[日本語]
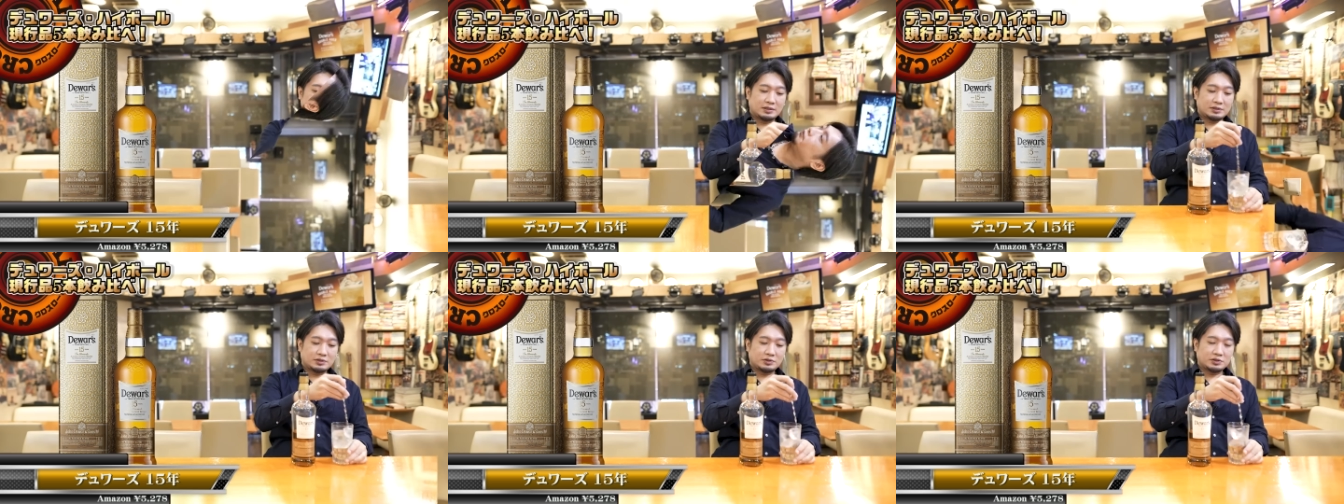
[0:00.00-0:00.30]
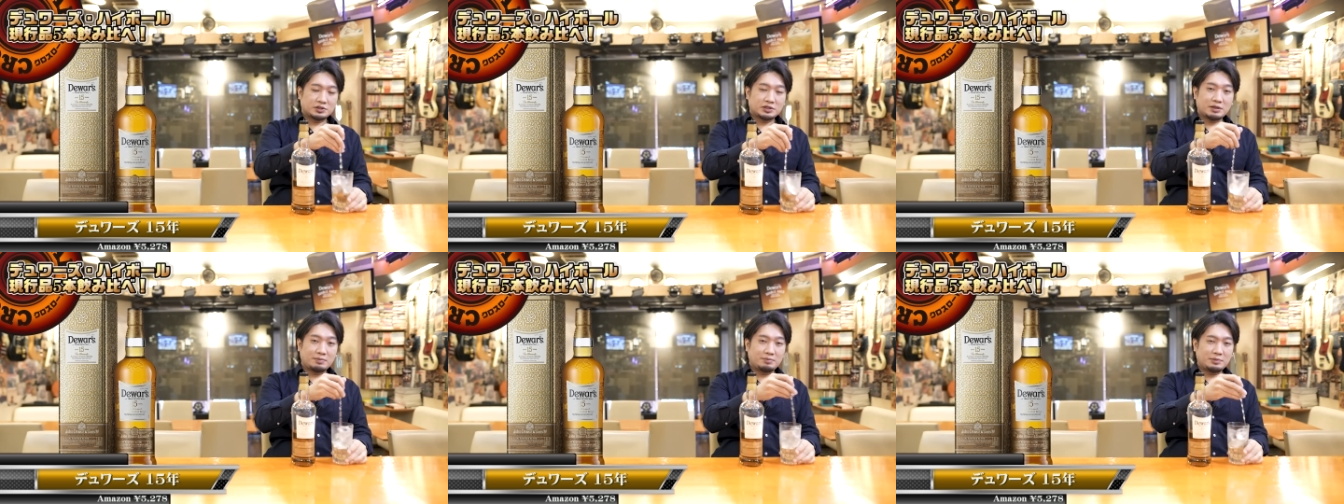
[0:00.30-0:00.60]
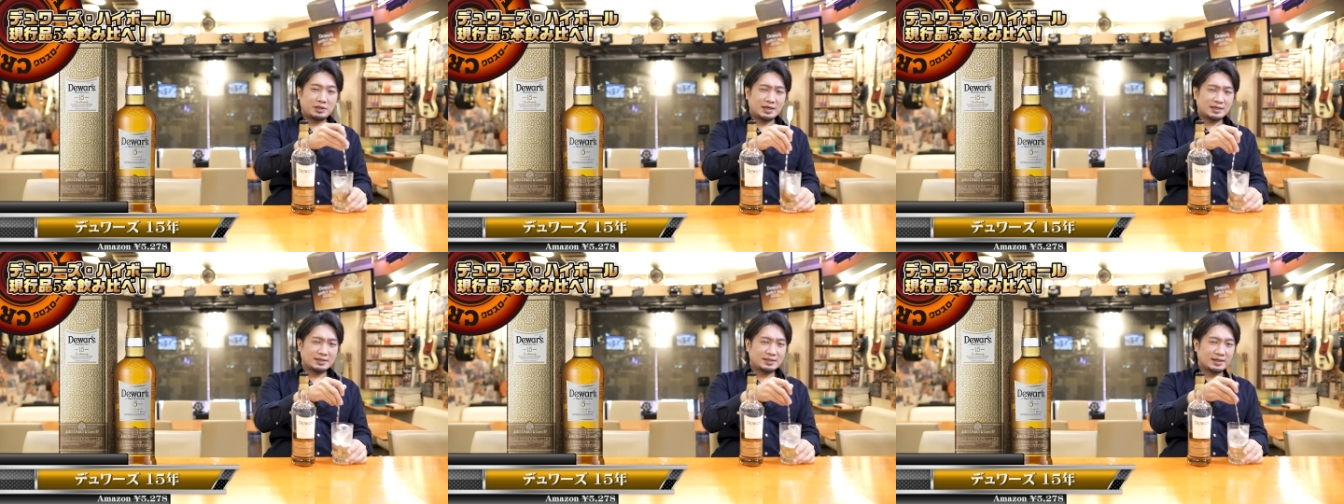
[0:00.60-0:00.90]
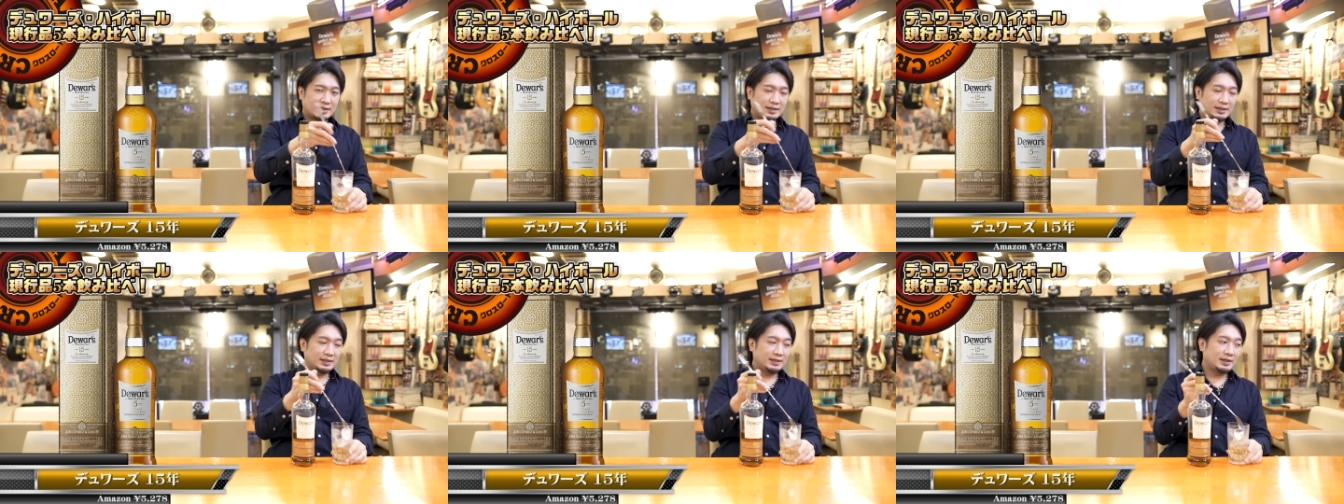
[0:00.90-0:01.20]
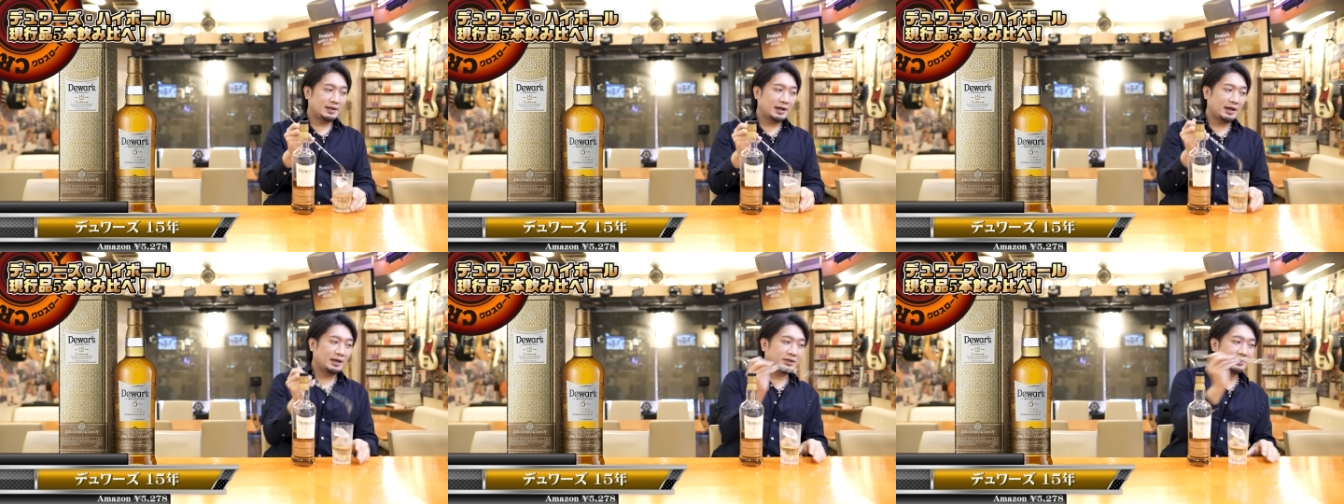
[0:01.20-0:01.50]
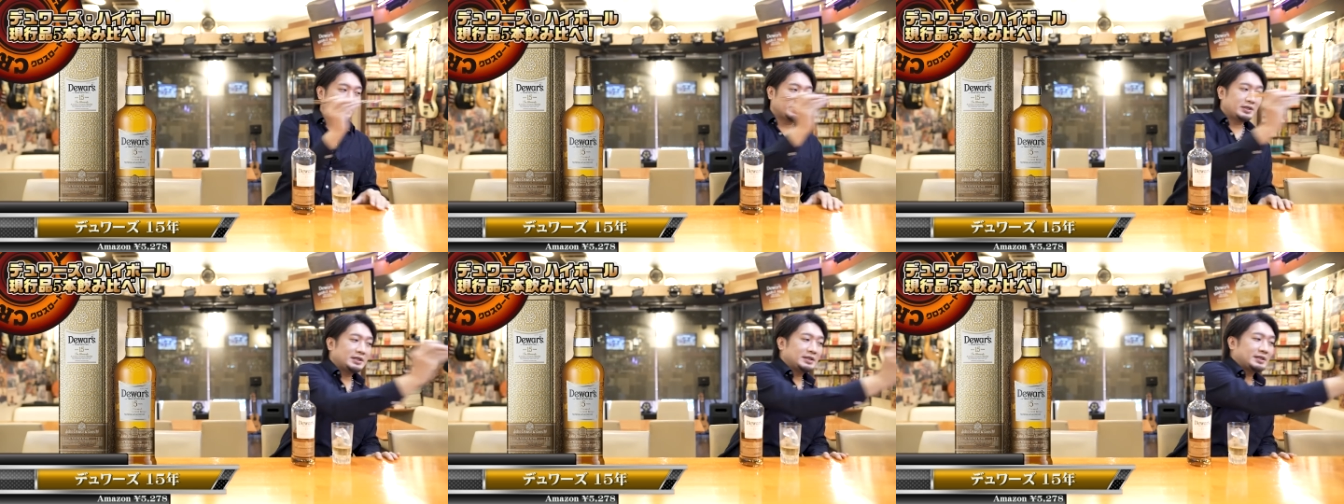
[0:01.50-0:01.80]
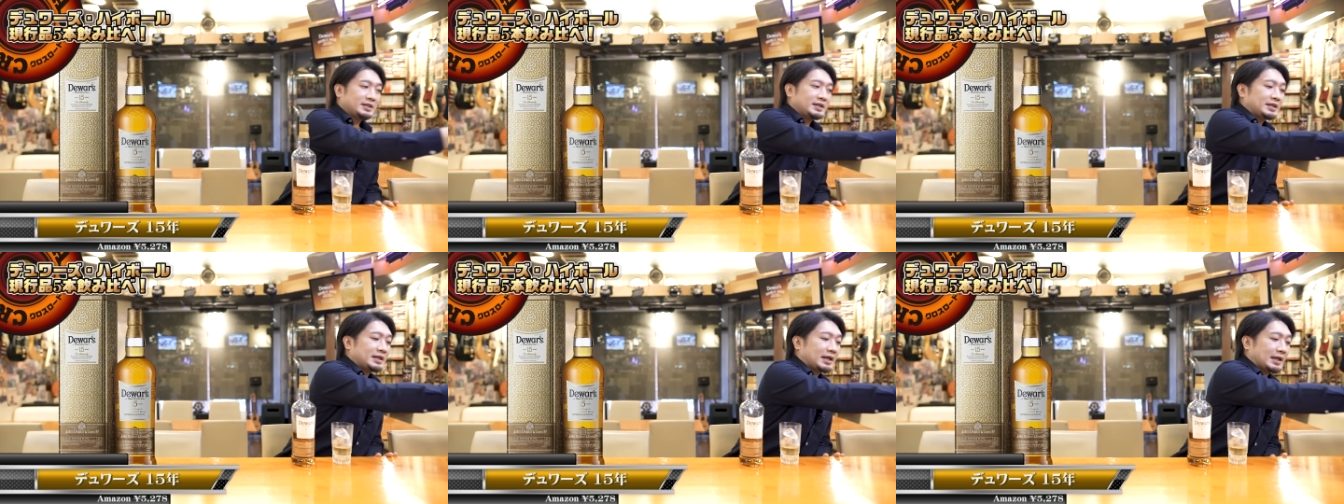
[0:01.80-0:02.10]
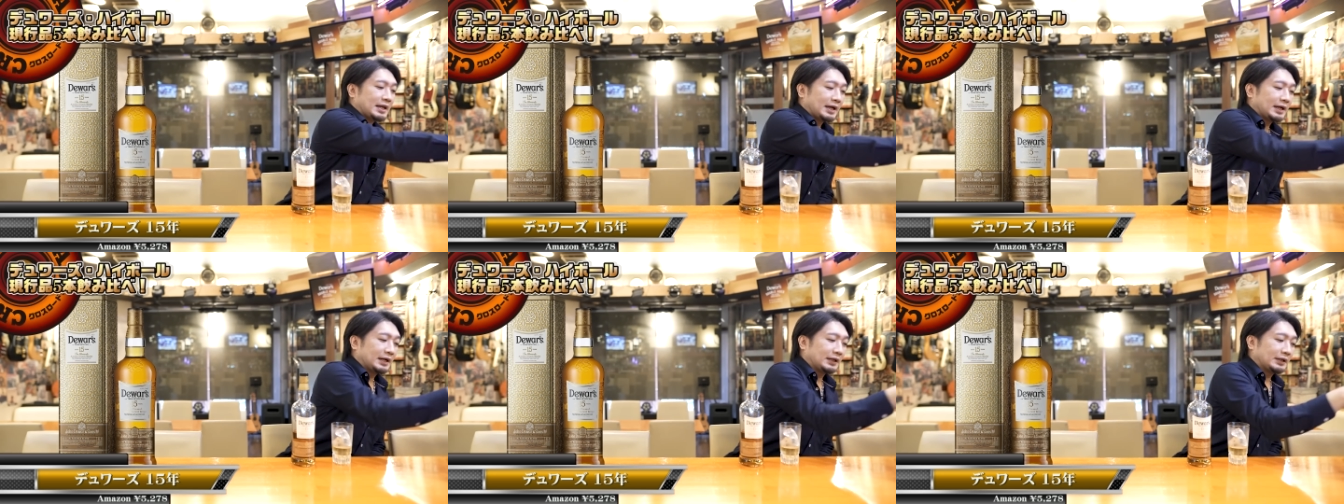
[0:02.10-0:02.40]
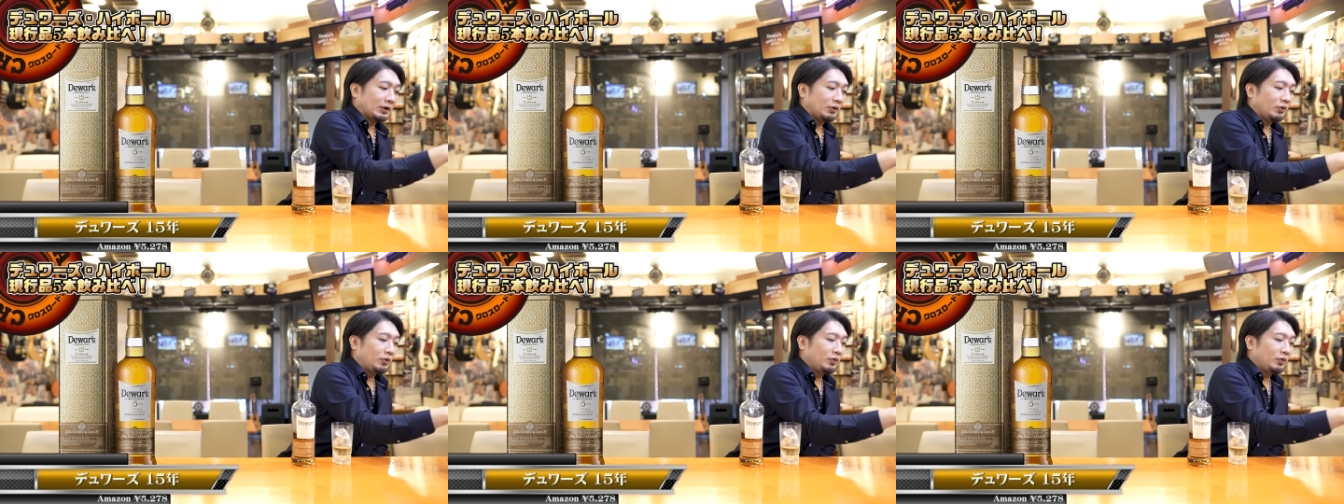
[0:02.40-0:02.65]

そして皆さん意外と気づいてない方